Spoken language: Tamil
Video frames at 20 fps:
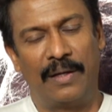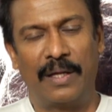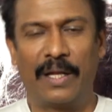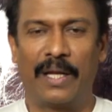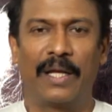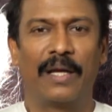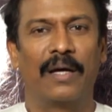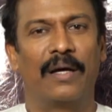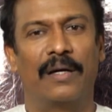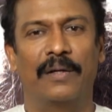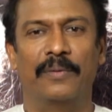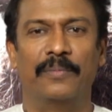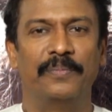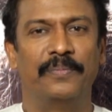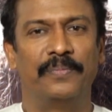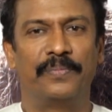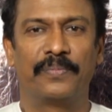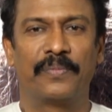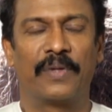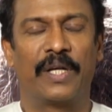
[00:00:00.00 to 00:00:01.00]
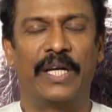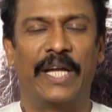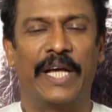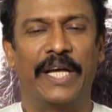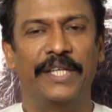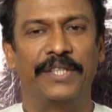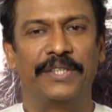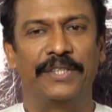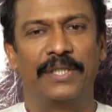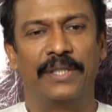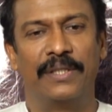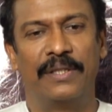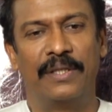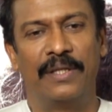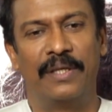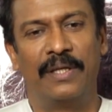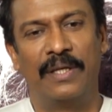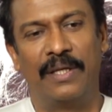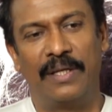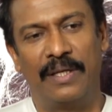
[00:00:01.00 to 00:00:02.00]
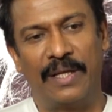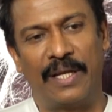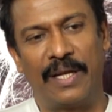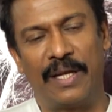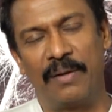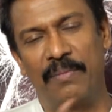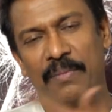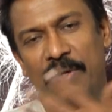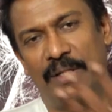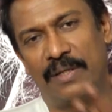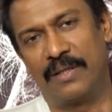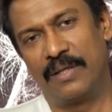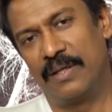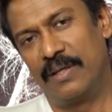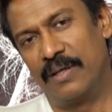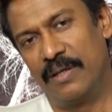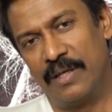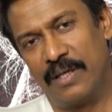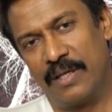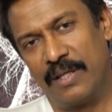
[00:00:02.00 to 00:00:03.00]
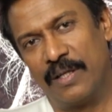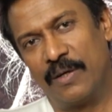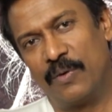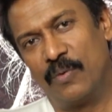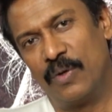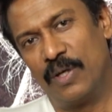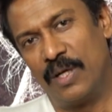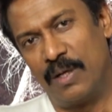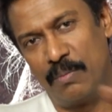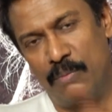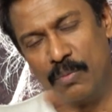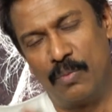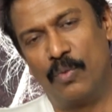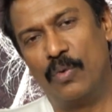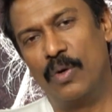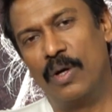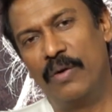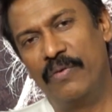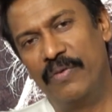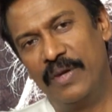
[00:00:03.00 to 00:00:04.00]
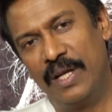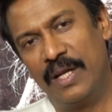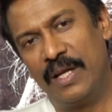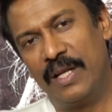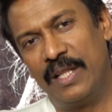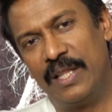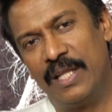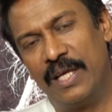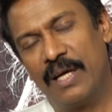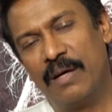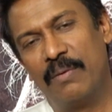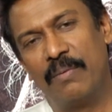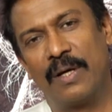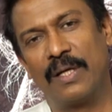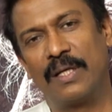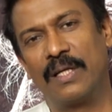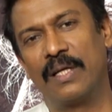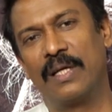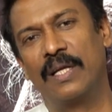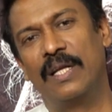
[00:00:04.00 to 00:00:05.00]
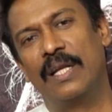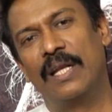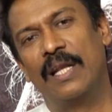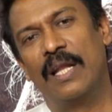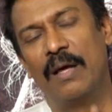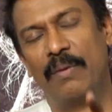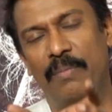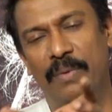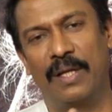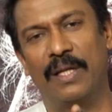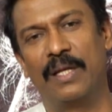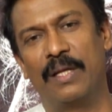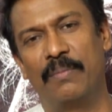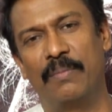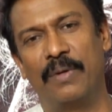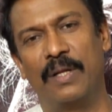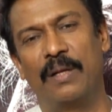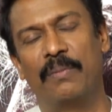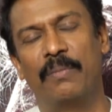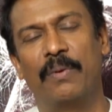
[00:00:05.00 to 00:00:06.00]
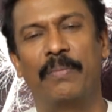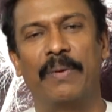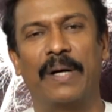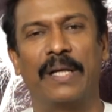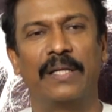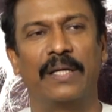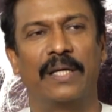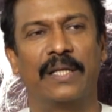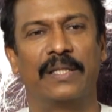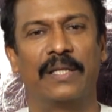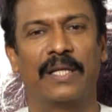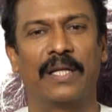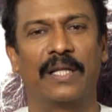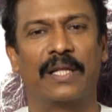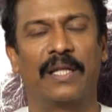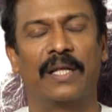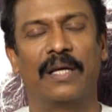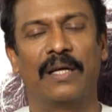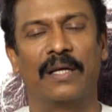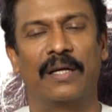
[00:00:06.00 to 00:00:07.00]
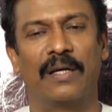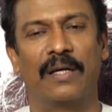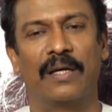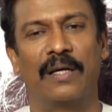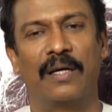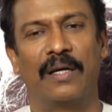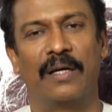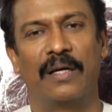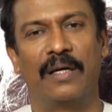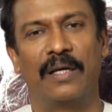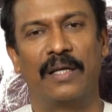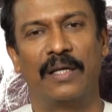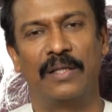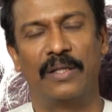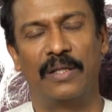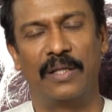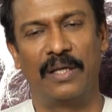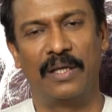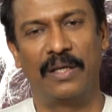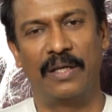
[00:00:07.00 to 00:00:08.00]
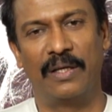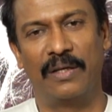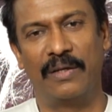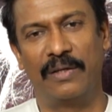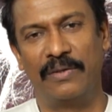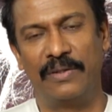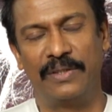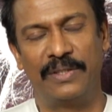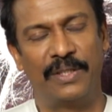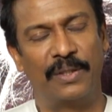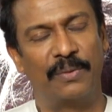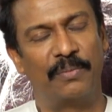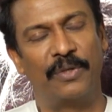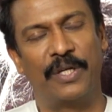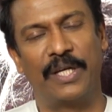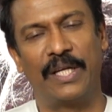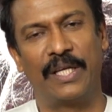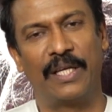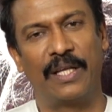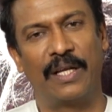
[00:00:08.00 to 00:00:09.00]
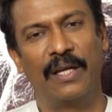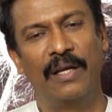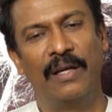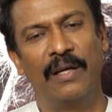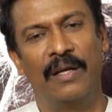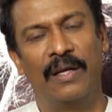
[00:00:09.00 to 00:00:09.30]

நிறையா டயட் நிறைய மாற்றங்கள் நடந்தால் கூட நம் உள்ளவியல் ரீதியாக மாற்றங்கள் இல்லாமல் நம்மளை நம்ம பாதுகாத்துக்கிறது தான் இந்த விஷயம்னு நினைக்கிறேன்